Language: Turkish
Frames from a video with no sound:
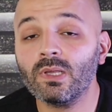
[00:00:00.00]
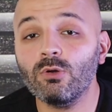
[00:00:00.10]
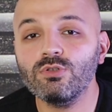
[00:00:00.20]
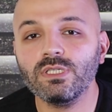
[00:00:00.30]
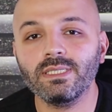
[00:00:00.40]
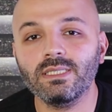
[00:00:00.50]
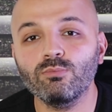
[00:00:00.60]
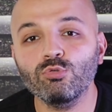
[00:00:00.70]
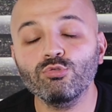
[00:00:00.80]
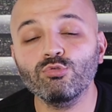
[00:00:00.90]

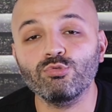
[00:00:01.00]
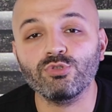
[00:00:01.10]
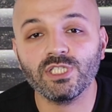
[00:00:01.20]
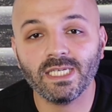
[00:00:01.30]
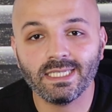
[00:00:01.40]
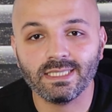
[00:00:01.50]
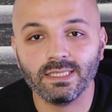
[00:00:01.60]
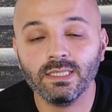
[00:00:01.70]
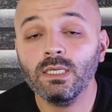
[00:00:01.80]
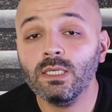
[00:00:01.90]
Öncelikle bulunduğun
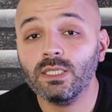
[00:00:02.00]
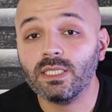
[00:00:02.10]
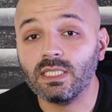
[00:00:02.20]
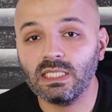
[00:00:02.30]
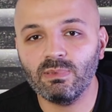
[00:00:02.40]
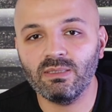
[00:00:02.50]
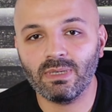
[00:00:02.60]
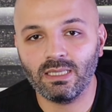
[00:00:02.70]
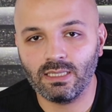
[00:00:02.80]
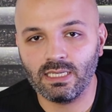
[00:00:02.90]
şehri iyi
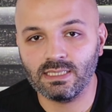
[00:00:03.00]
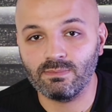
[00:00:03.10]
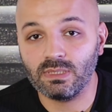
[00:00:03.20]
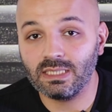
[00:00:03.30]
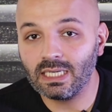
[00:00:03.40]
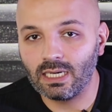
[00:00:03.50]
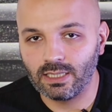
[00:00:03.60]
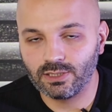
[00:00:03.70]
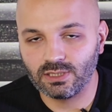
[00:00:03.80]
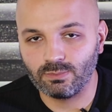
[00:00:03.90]
bilmen lazım, iyi
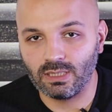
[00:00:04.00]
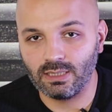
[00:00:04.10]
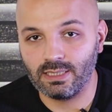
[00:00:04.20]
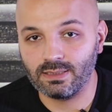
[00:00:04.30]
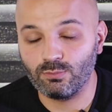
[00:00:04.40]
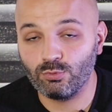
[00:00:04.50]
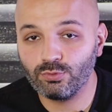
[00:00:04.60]
araştırman lazım.